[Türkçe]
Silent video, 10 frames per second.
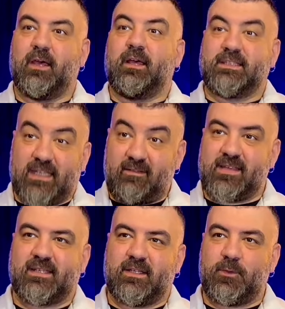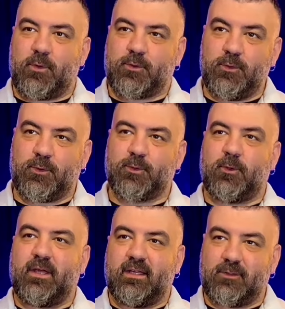sınava hazırlanıyoruz. 3 gün
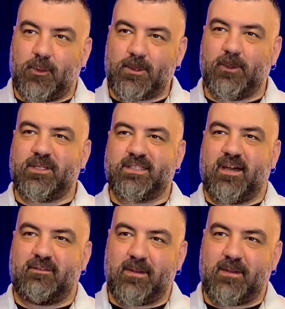sonra 9 Eylül'de sınav var.